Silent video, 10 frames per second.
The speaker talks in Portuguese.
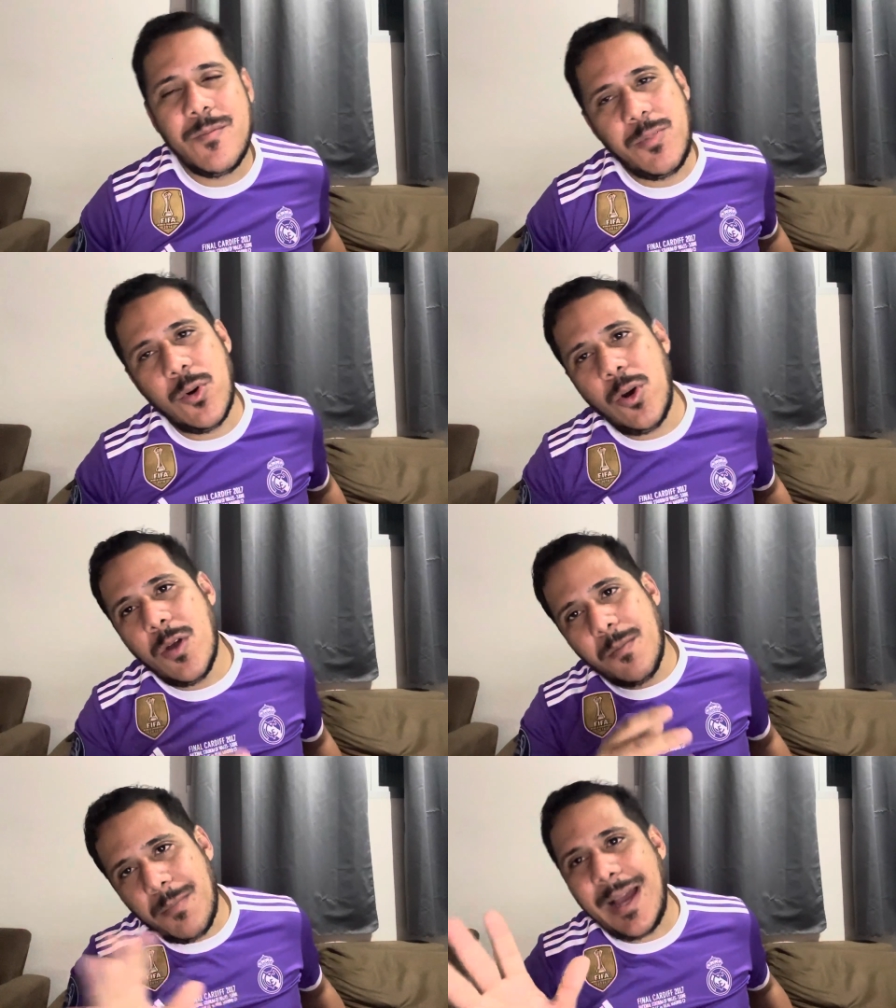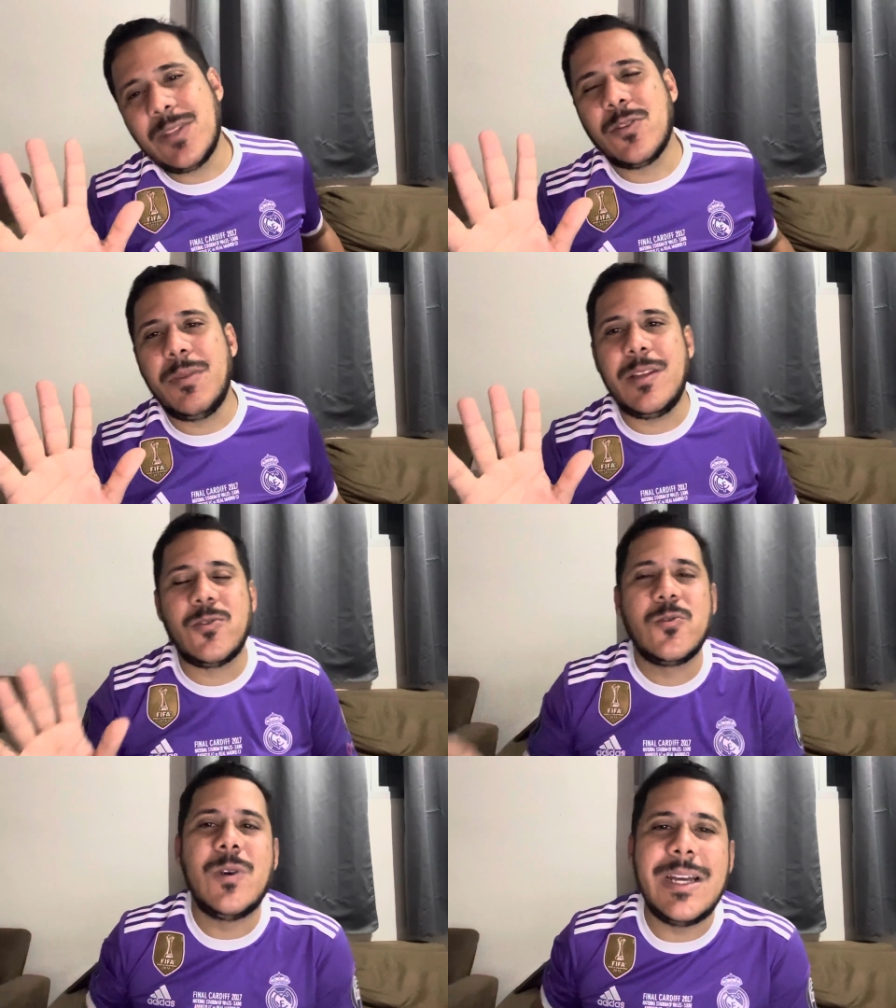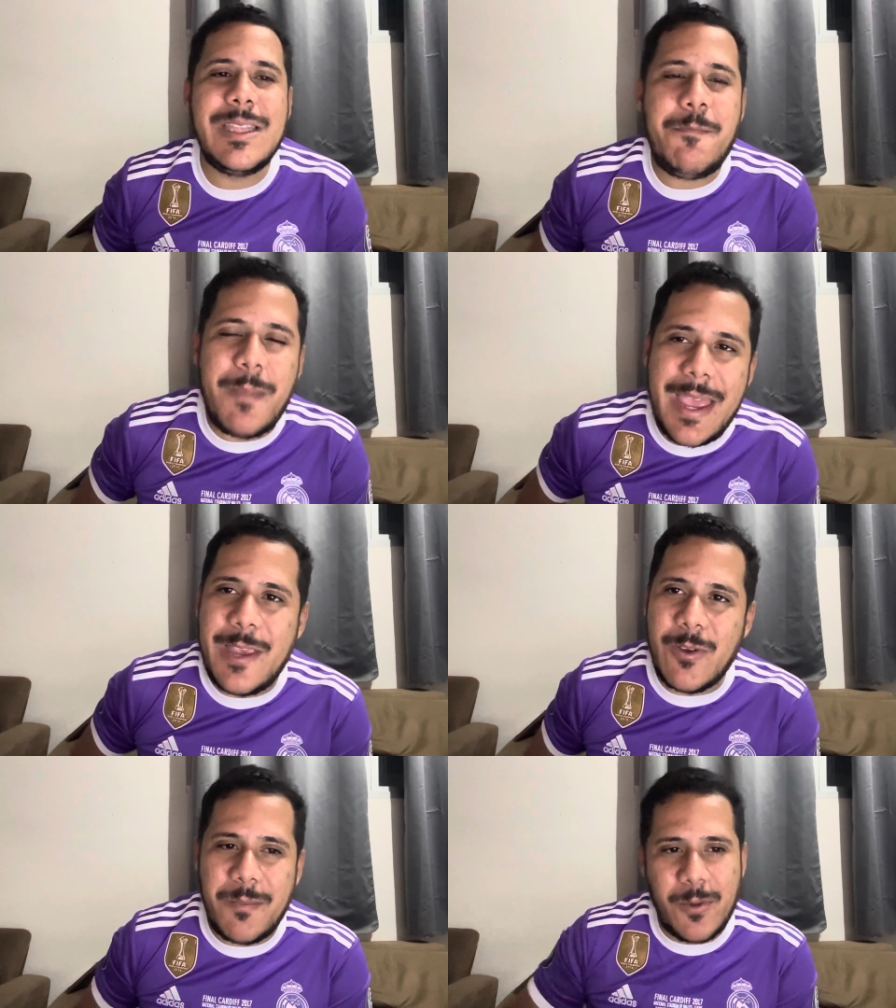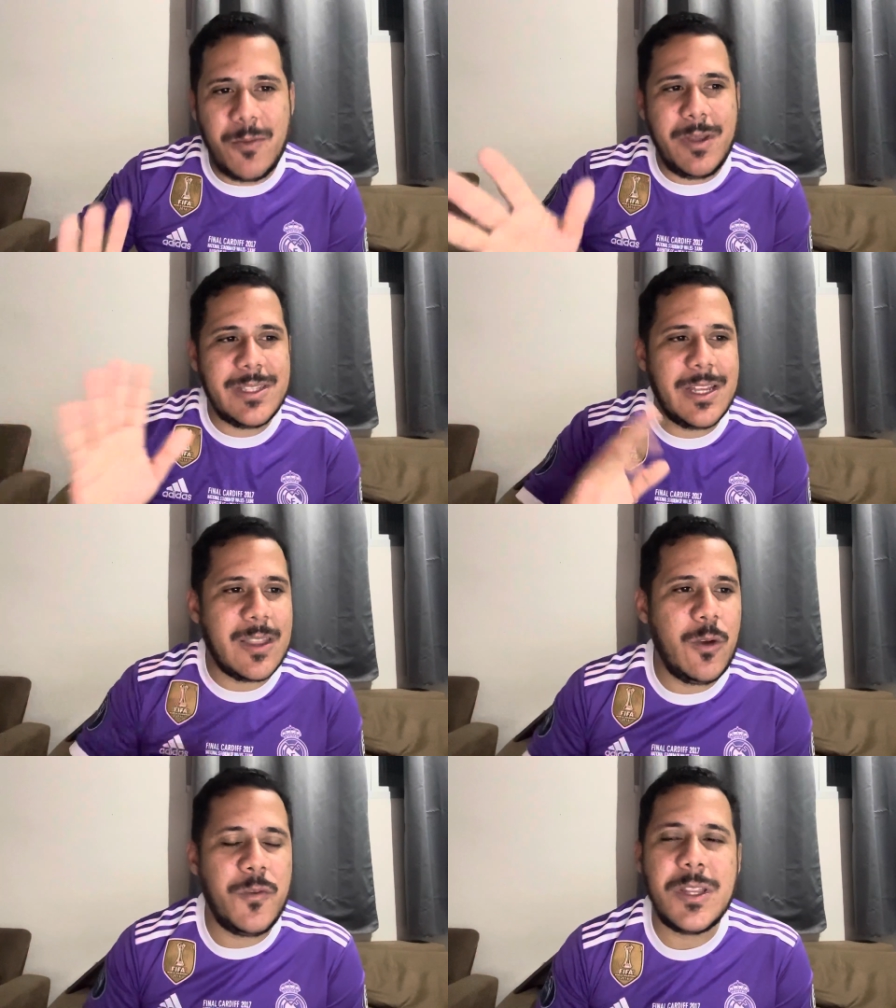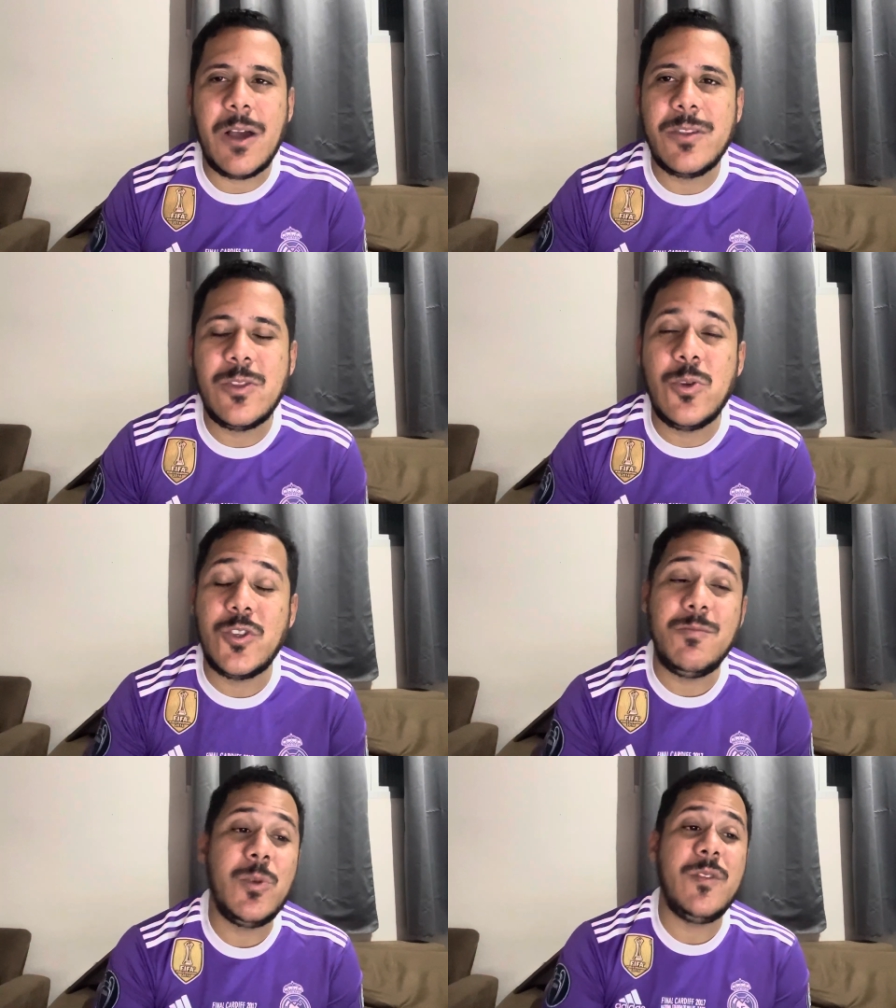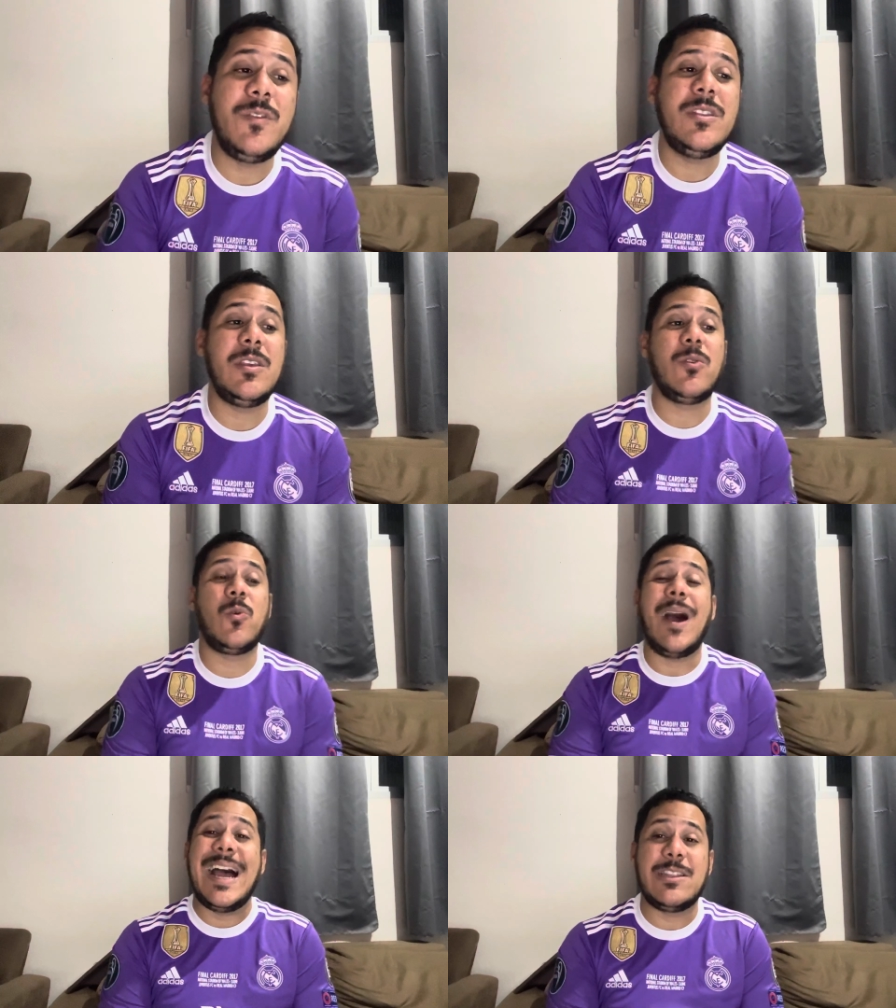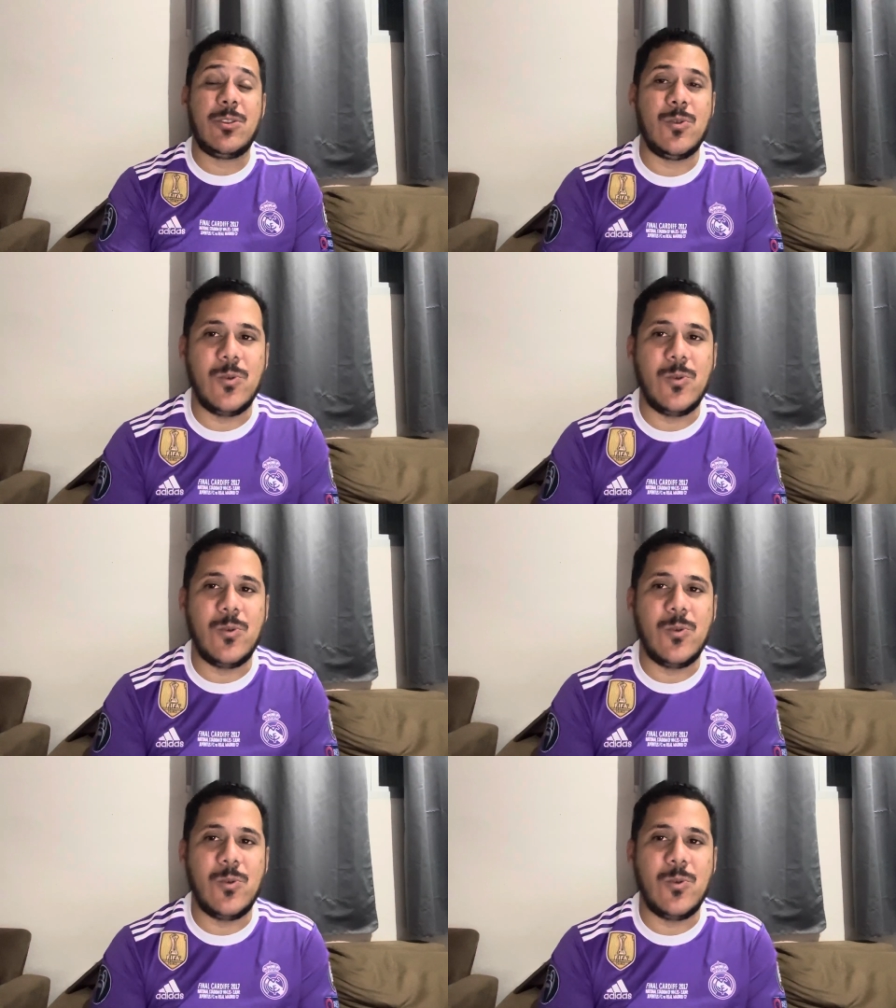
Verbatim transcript: por mais ou menos um ano e meio, aí pelo menos até o final de 2024.